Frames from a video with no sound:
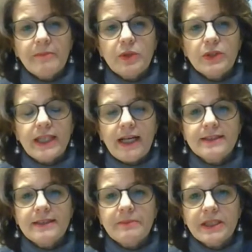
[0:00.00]

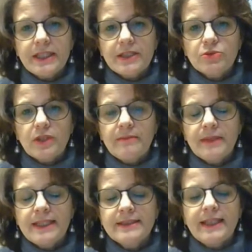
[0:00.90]
importanti perché
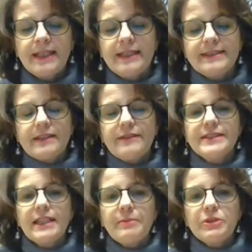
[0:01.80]
naturalmente i
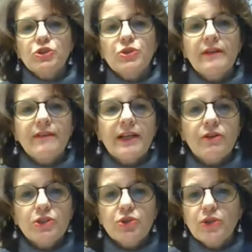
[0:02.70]
servizi alla persona
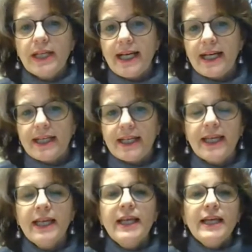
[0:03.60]
vanno a
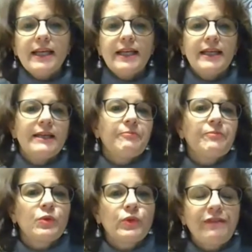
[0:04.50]
toccare
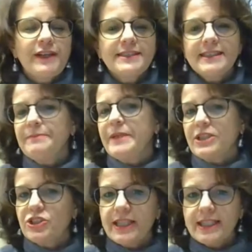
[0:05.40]
eh, una fase di
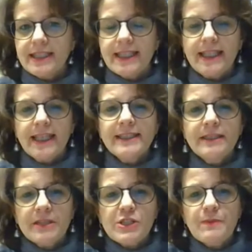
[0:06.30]
piacere dei
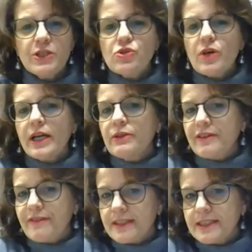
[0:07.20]
clienti, ma spesso anche
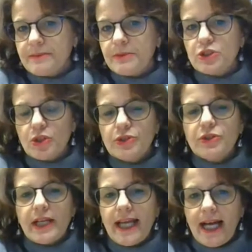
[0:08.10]
una fase di
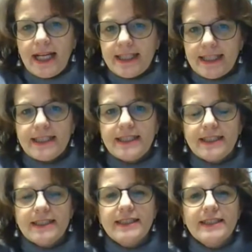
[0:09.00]
bisogno reale
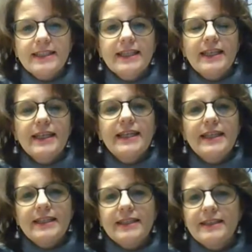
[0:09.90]
eh, che